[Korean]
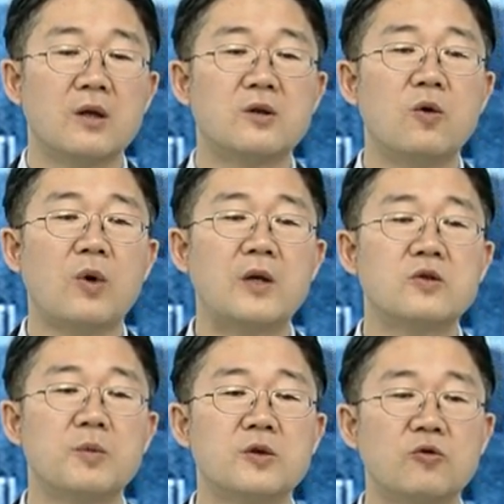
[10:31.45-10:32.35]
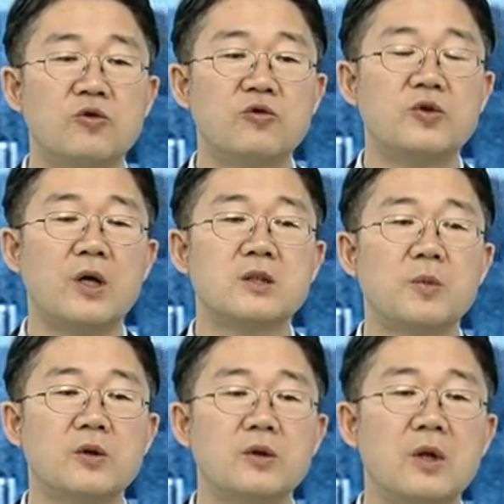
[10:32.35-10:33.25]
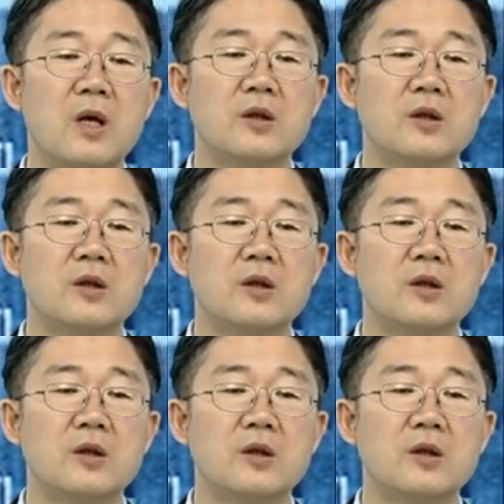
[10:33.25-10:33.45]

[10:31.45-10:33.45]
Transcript: 그런 관점에서 주식 투자하시면은